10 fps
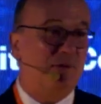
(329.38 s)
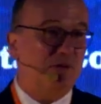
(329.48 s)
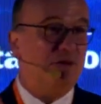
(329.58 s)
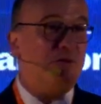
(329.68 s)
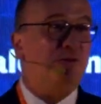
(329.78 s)
Ne
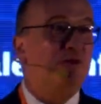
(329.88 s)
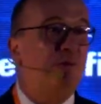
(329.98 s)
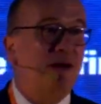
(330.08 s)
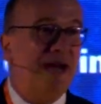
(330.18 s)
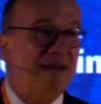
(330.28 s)
abbiamo
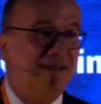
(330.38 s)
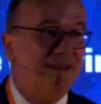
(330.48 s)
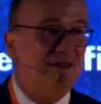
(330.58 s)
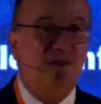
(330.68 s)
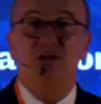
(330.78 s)
discusso per
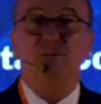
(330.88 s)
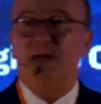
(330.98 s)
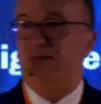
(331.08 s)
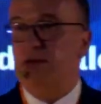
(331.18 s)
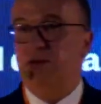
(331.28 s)
anni nel
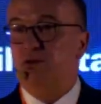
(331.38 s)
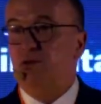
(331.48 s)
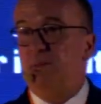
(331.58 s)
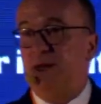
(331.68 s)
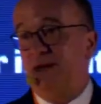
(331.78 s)
nostro
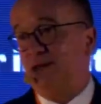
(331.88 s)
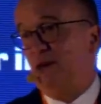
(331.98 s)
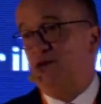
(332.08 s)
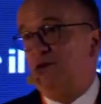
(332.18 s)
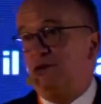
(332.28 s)
meraviglioso
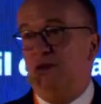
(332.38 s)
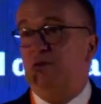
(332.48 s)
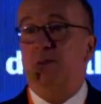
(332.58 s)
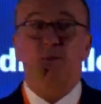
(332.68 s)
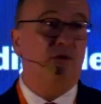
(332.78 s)
paese, oggi
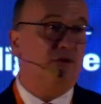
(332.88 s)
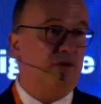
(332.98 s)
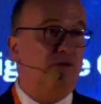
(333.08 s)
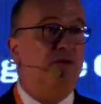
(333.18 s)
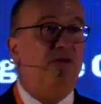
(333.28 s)
non è
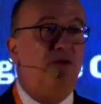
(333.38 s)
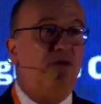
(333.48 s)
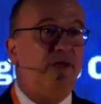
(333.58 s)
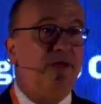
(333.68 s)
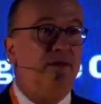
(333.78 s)
più in
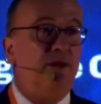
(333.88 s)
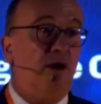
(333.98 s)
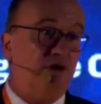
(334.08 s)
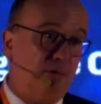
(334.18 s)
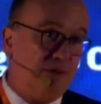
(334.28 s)

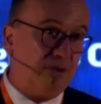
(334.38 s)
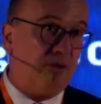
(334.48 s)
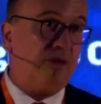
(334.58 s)
discussione Oggi